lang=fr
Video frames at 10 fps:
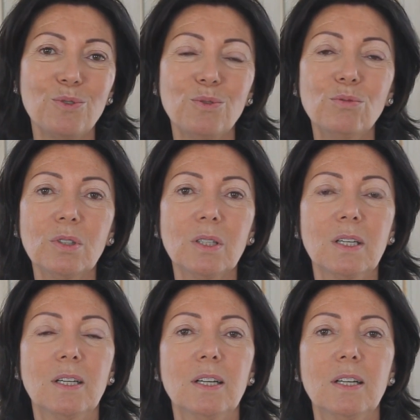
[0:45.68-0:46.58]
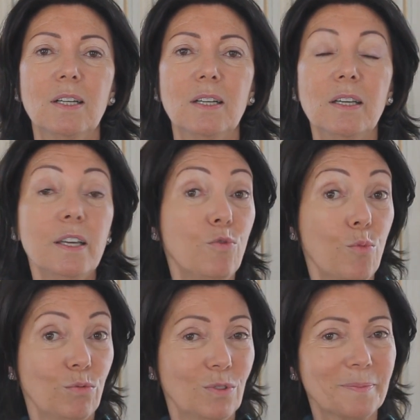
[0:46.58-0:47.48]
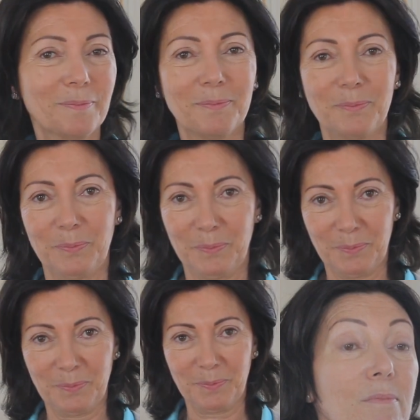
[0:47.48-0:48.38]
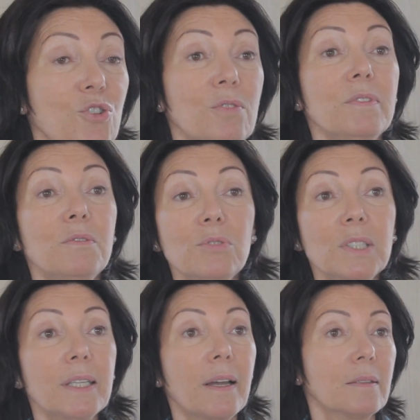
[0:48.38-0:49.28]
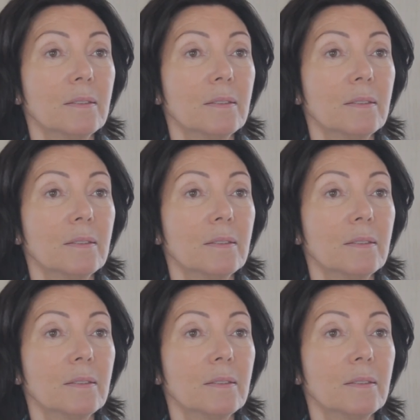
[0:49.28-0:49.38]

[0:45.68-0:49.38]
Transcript: aux autres et au monde. J'ai envie de vous dire,